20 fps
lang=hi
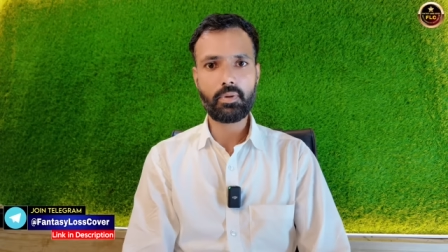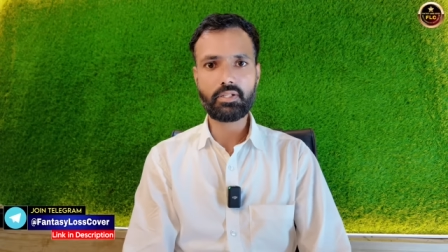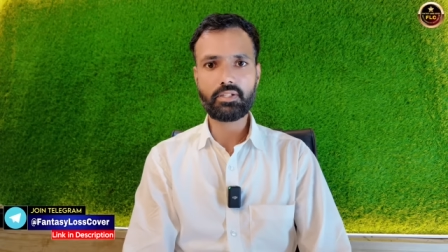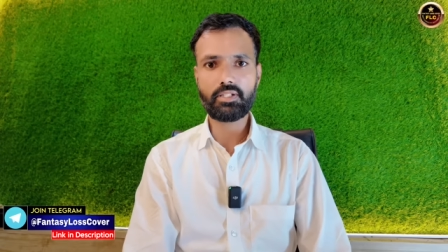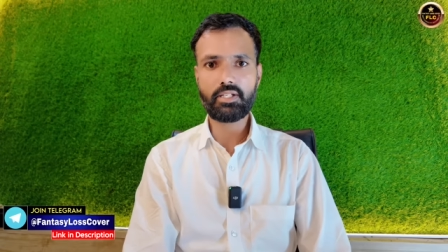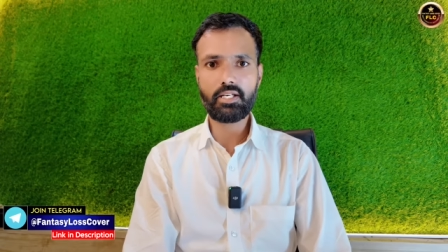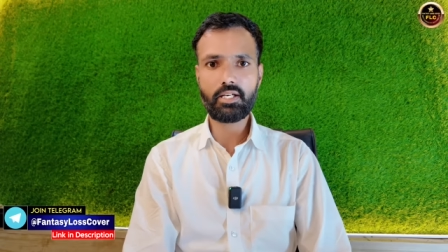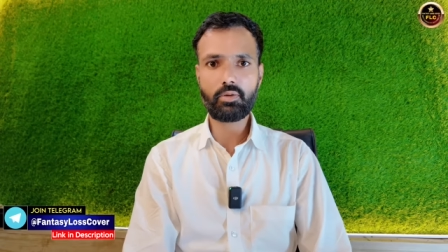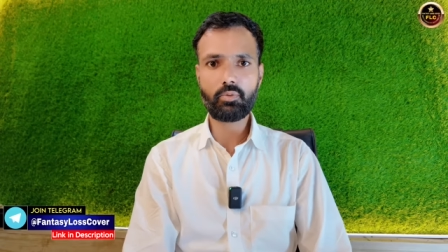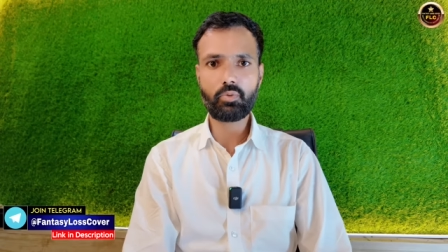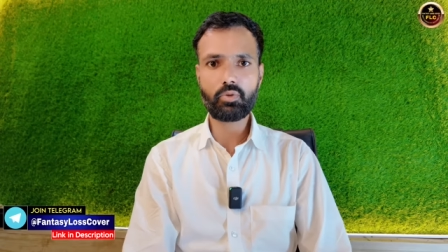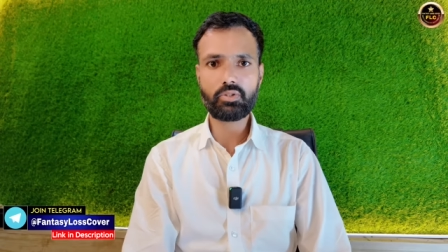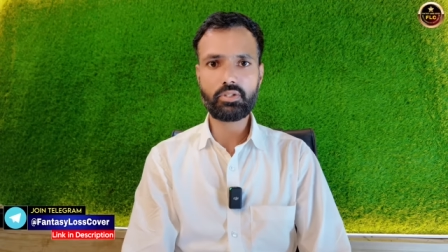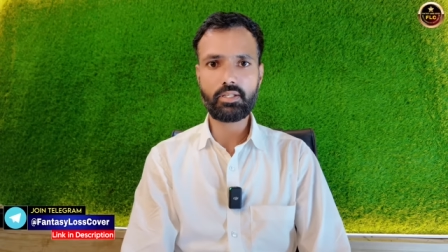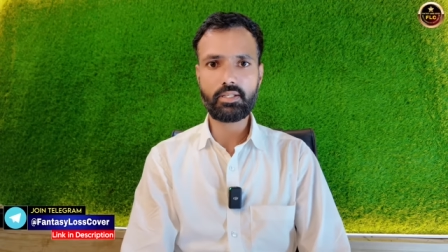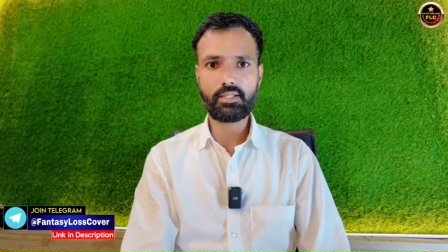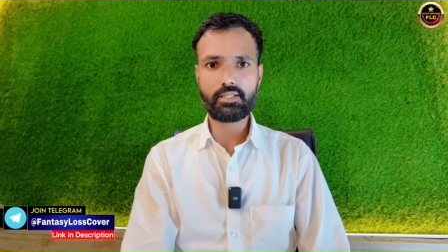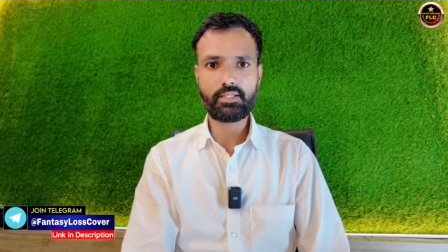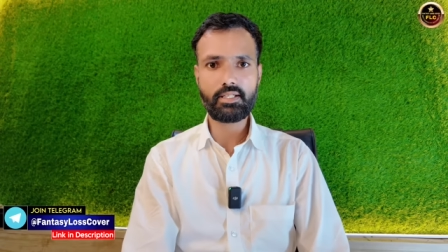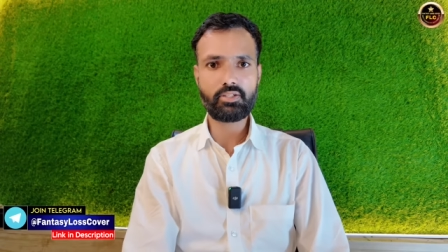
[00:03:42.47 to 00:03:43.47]
प्रत्येक वो
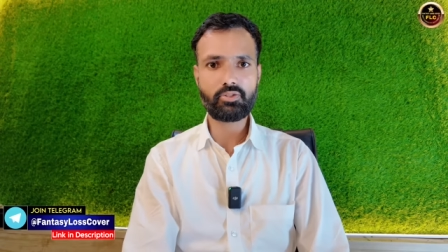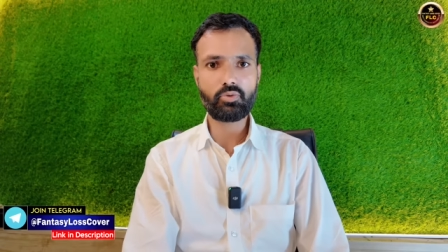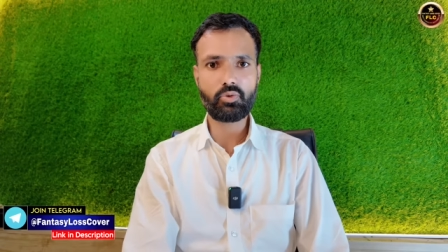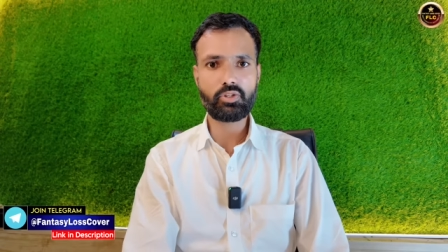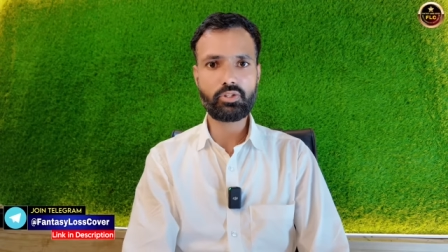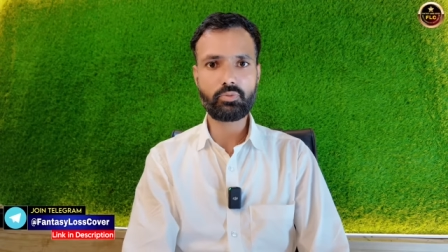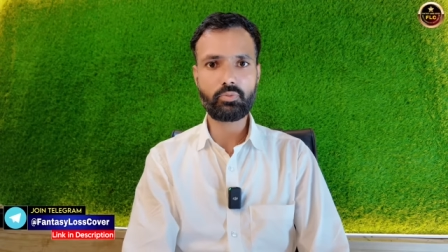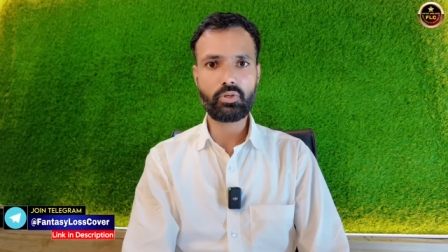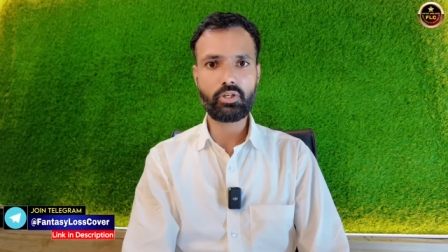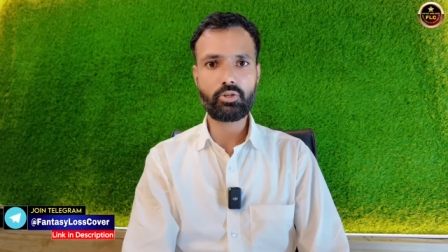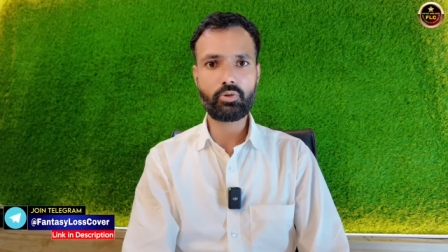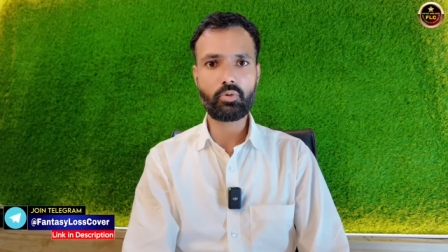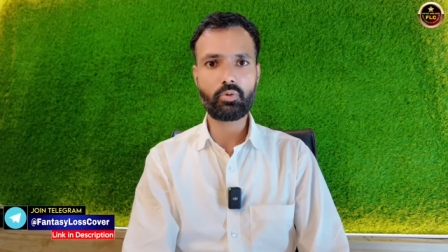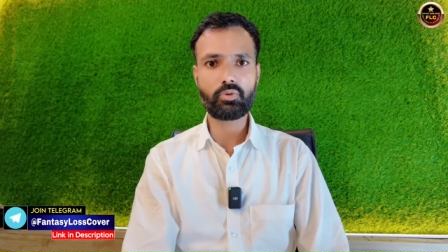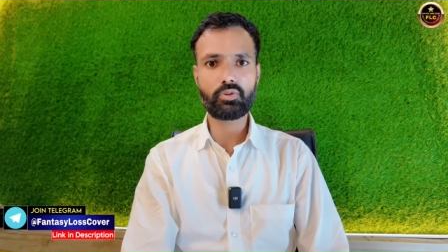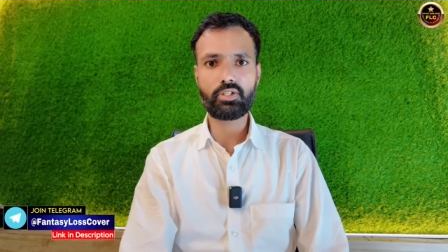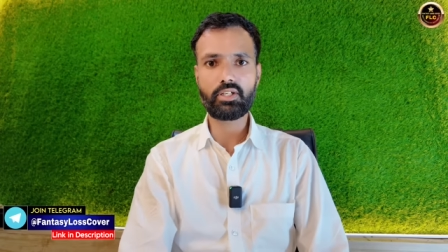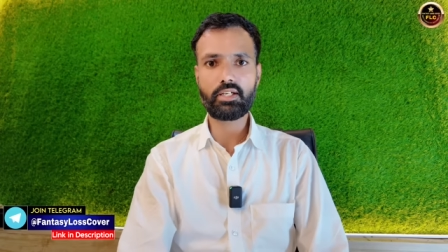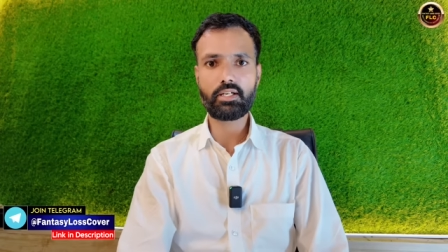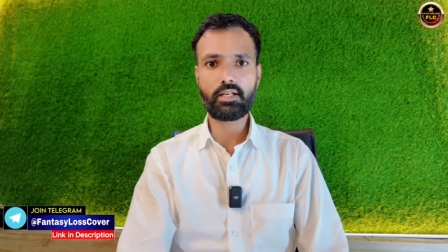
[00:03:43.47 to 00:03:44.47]
सदस्य जो इस वीडियो
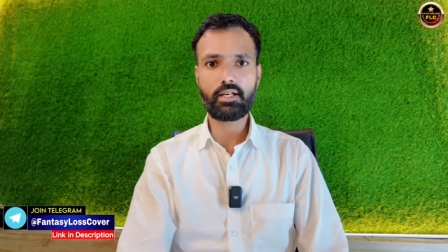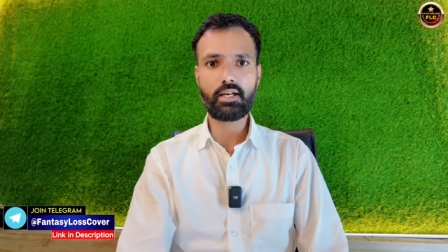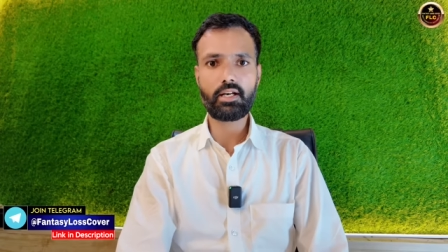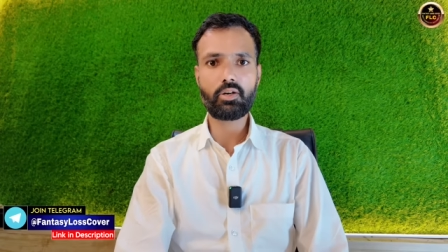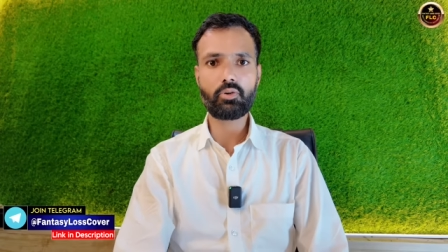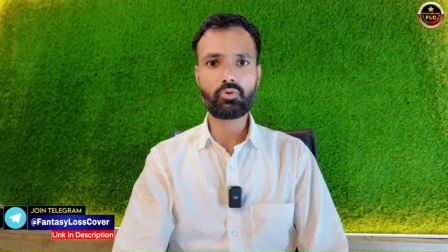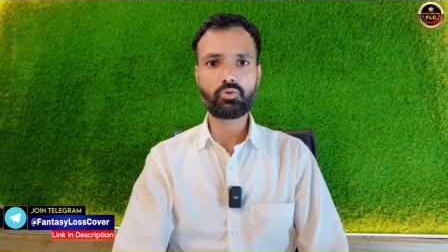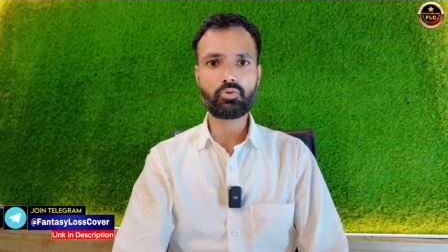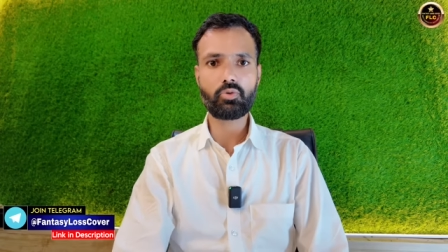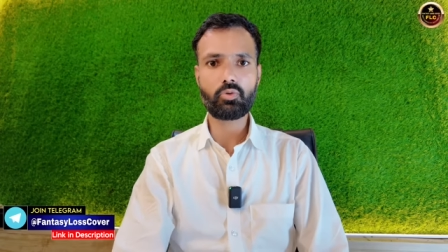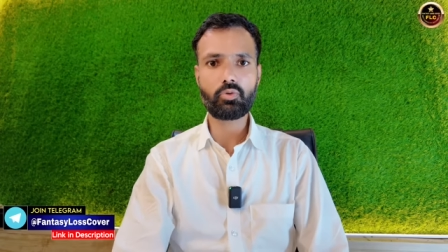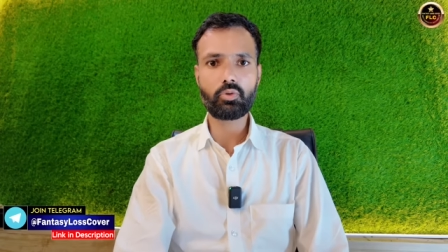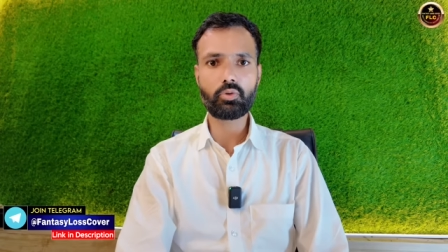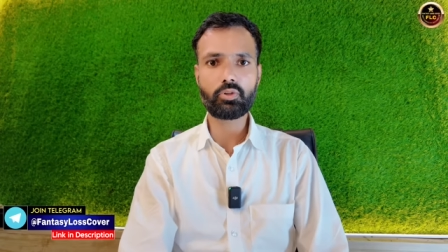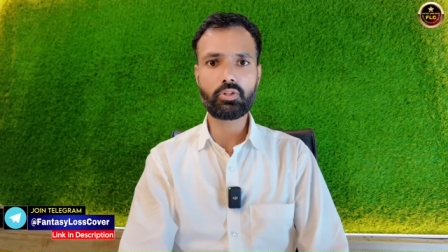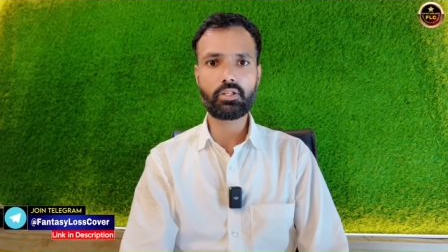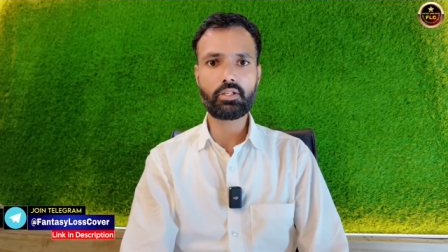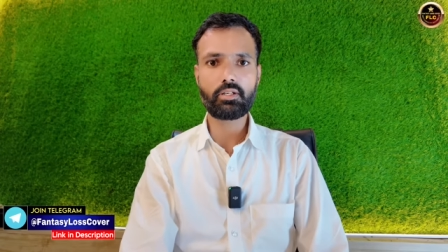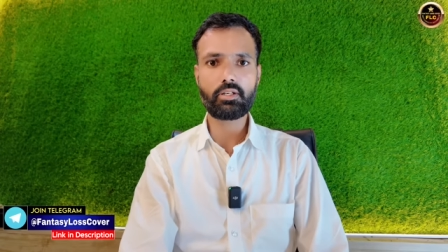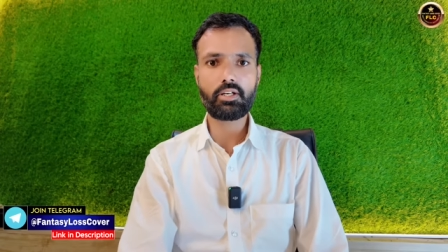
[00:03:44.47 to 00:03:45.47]
को देख रहा है और जो
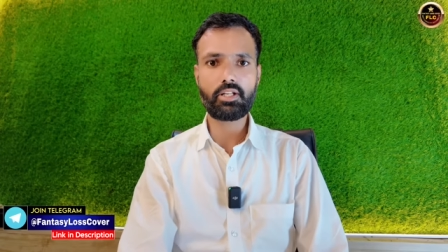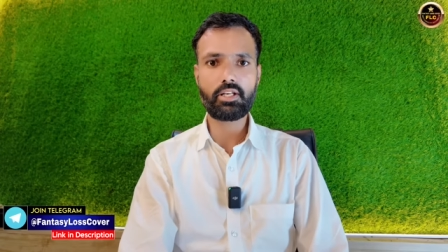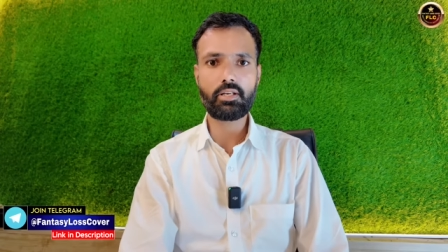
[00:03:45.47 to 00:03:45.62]
खुद